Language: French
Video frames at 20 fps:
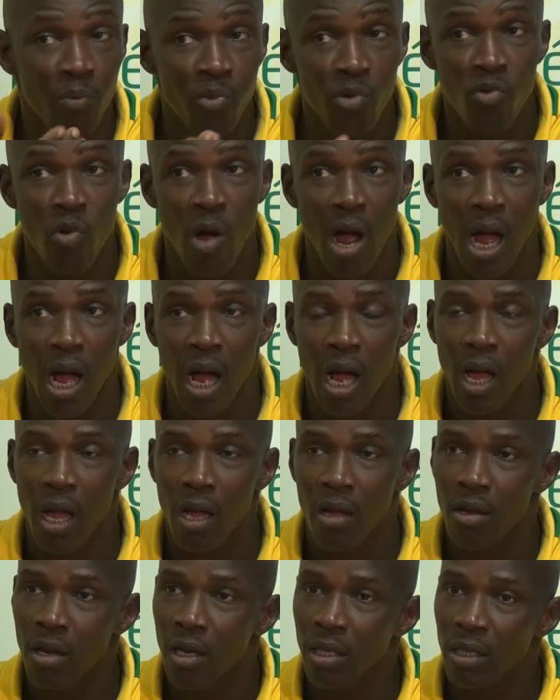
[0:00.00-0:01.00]
Pourquoi
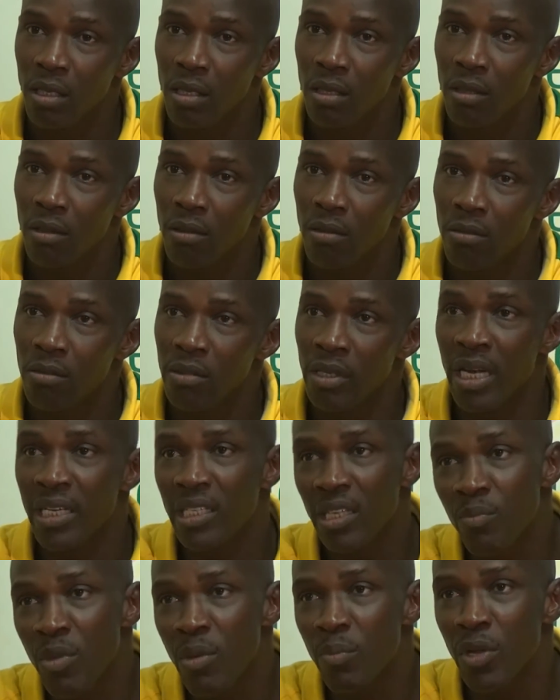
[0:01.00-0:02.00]
Il
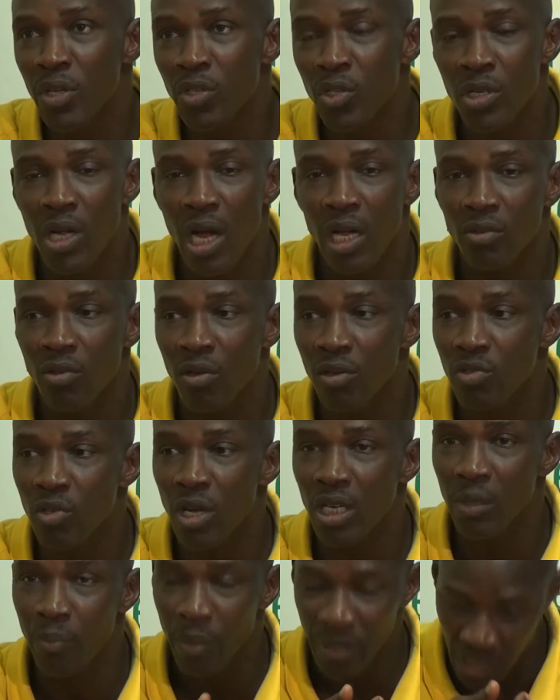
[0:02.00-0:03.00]
était même dessus quand on le
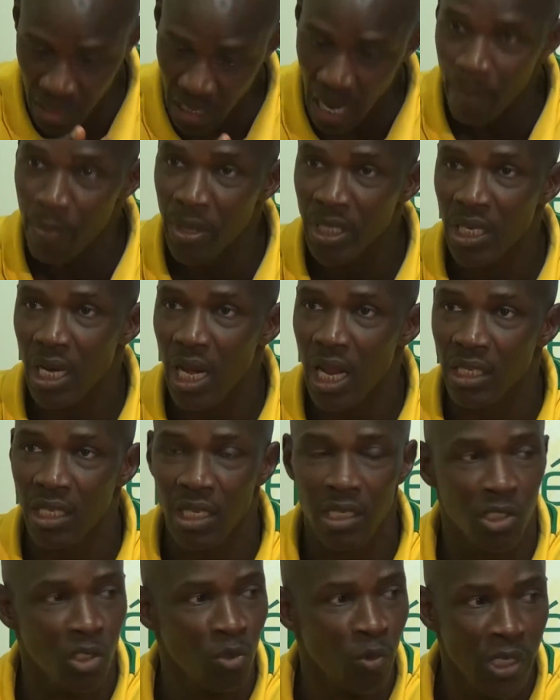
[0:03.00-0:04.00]
sortait parce qu'il a baissé la
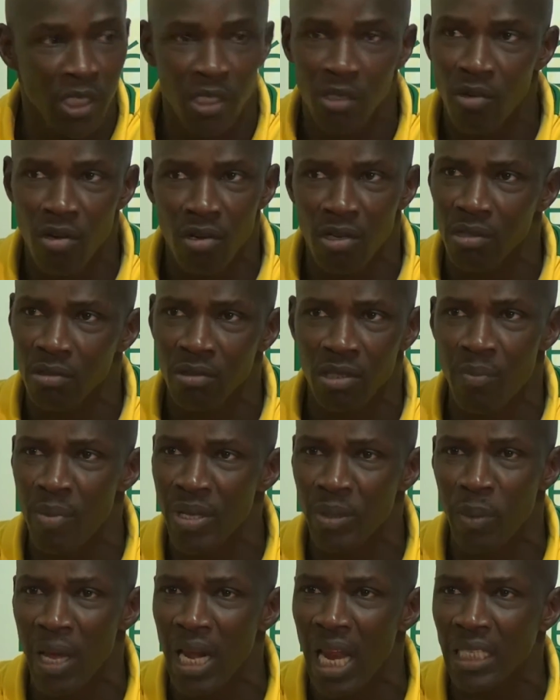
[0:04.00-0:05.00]
tête. Je lui ai dit non, ne
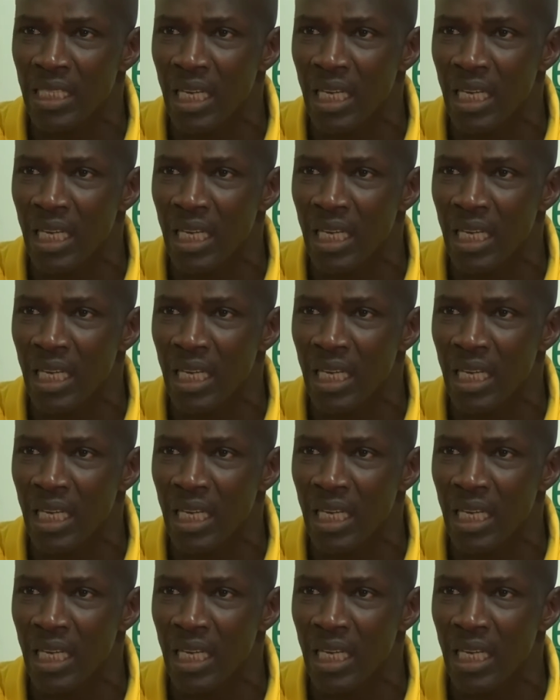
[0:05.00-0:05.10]
baisse pas la